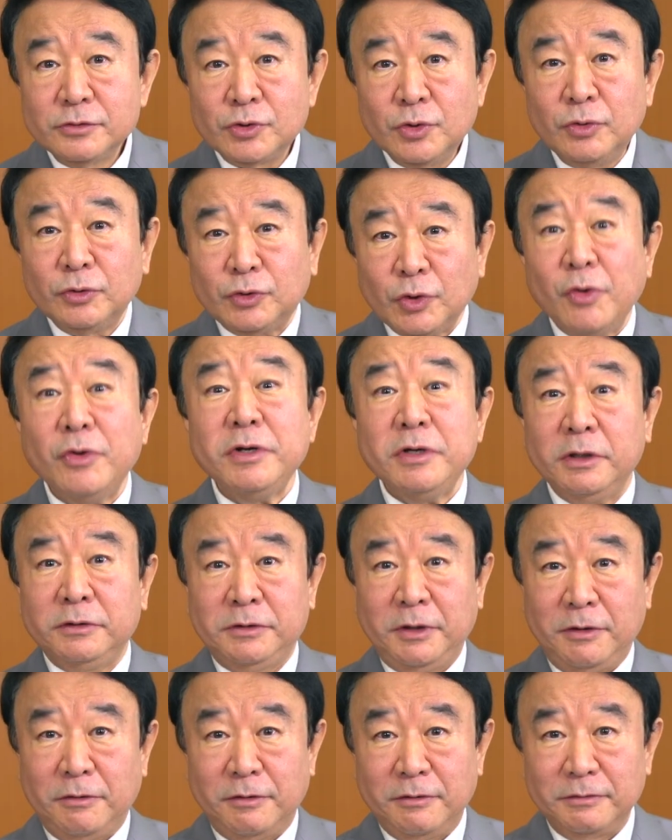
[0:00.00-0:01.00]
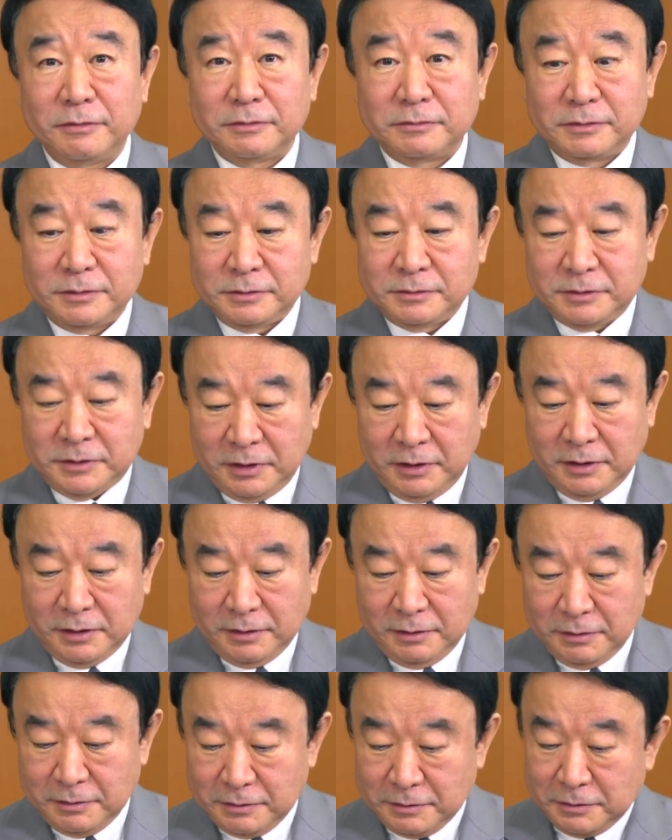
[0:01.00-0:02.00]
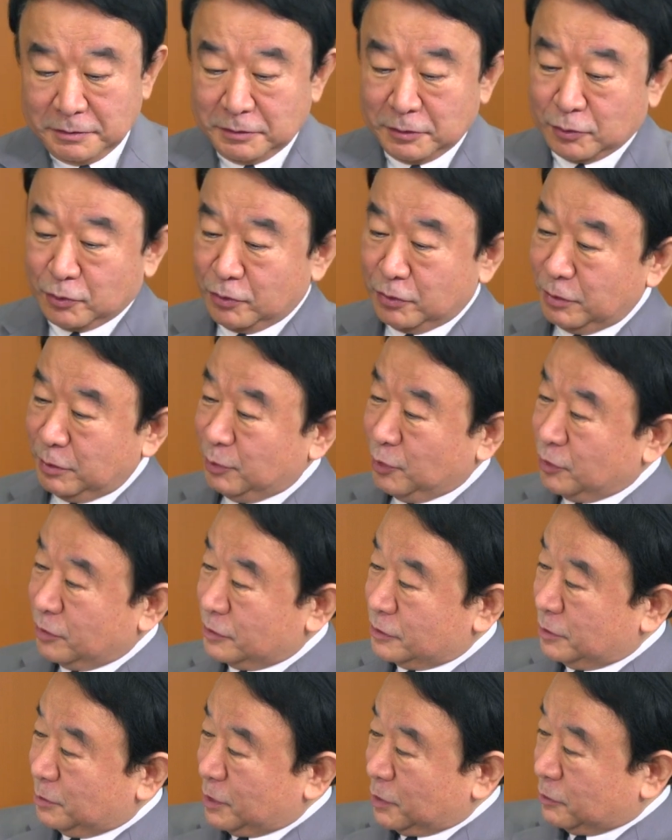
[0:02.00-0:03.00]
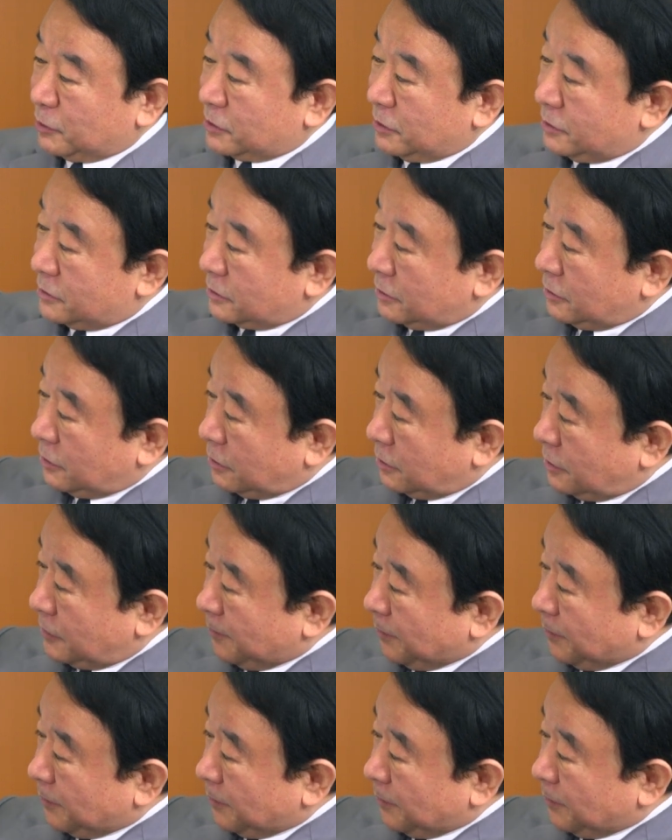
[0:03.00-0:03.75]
その通りなんだよ!」って言って。でここに僕はメモしたんですけど、